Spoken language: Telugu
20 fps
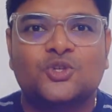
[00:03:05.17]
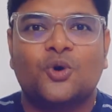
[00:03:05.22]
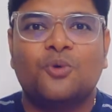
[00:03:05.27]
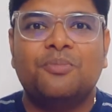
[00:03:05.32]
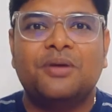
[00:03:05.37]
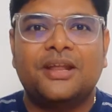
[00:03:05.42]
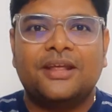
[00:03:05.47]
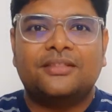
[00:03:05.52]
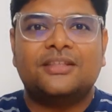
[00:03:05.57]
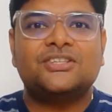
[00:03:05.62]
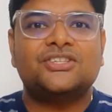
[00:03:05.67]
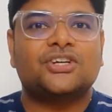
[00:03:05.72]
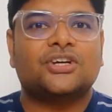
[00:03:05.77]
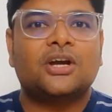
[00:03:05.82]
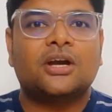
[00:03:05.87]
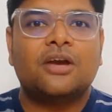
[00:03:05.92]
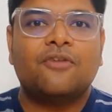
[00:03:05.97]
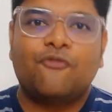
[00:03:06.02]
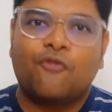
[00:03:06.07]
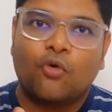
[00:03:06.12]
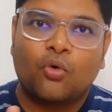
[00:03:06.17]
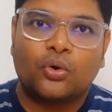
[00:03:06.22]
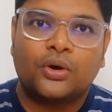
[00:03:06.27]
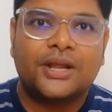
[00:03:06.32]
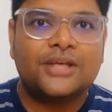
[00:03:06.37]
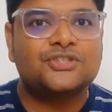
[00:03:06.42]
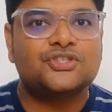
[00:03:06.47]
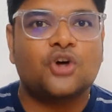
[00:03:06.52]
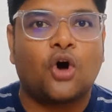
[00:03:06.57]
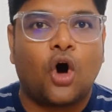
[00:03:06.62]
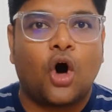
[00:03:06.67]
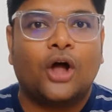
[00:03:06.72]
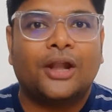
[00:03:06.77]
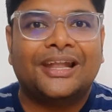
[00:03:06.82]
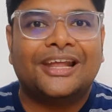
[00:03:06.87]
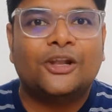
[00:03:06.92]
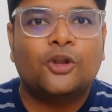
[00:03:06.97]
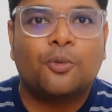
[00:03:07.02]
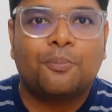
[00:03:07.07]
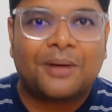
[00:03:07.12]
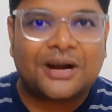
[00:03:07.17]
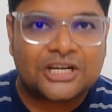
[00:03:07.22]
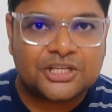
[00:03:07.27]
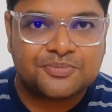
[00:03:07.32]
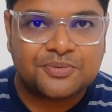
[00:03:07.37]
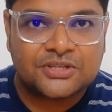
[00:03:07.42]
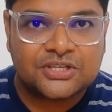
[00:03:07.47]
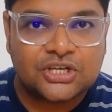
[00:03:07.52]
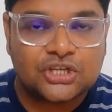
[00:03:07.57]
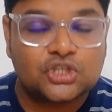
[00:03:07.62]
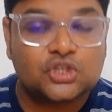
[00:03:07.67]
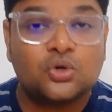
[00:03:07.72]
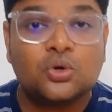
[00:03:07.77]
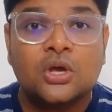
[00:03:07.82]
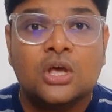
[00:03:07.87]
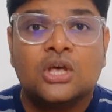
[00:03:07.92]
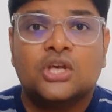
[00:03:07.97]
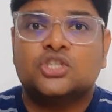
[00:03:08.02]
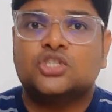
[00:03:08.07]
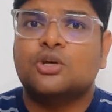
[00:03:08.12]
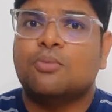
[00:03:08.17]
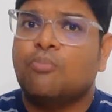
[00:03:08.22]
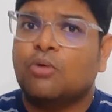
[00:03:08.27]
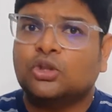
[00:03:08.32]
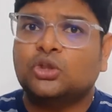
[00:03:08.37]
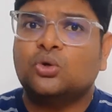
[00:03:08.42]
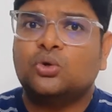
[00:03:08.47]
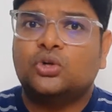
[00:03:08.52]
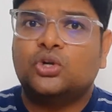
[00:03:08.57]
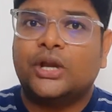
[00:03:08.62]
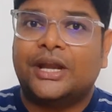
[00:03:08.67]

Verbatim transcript: సో మీరైతే చక్కగా ఫోర్ డేస్ ఆన్లైన్లో పార్టిసిపేట్ చేయొచ్చు సో మొత్తం